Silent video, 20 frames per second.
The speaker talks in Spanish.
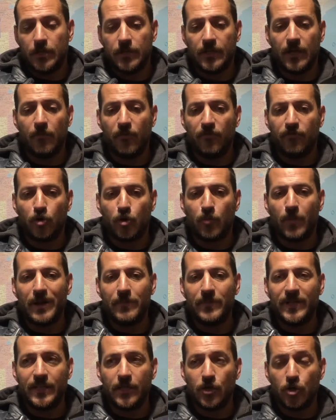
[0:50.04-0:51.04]
digamos,
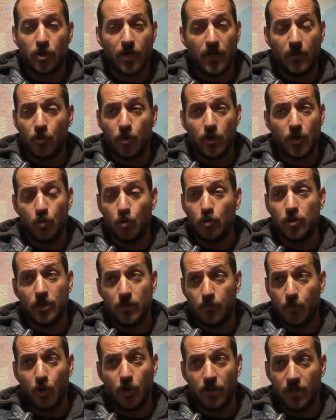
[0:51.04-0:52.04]
formalmente no tenemos ningún
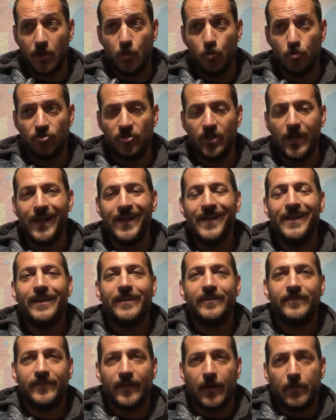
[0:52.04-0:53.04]
tipo de denuncia,
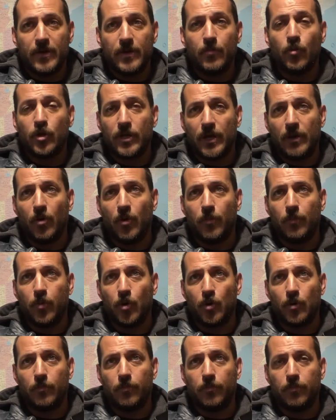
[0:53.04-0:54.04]
sabemos, digamos,
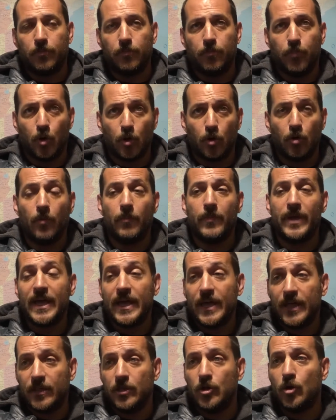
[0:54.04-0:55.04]
por, los
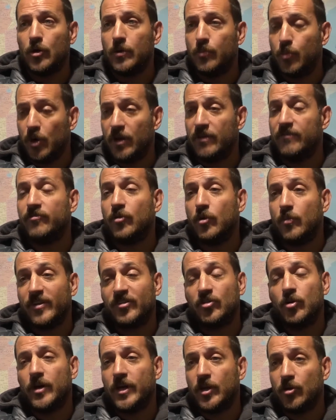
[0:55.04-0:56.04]
medios y por la
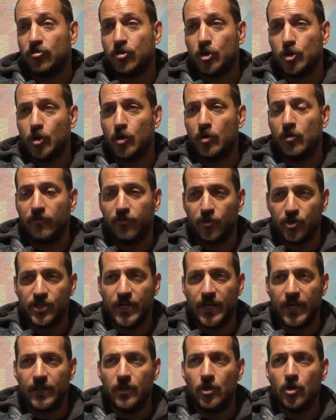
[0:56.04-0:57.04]
información que a nosotros nos fue
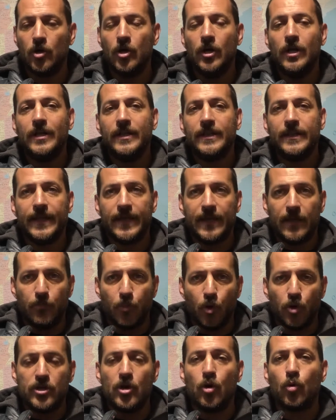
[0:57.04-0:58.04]
llegando de que
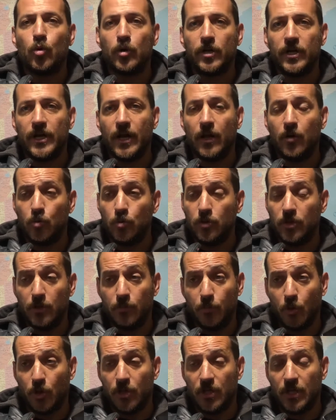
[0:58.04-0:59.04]
podía ocurrir algún
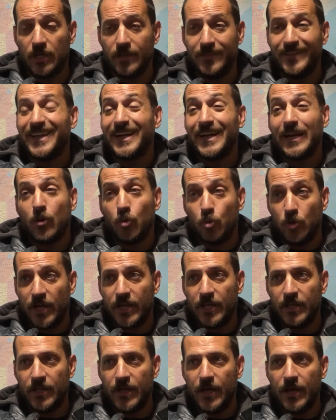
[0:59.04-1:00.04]
tipo de
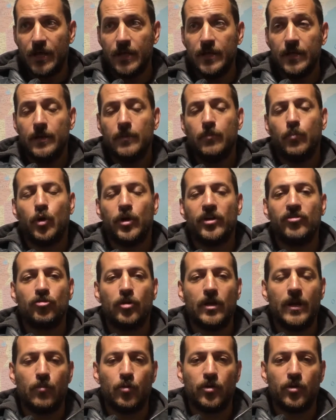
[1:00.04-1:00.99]
irregularidad por eso la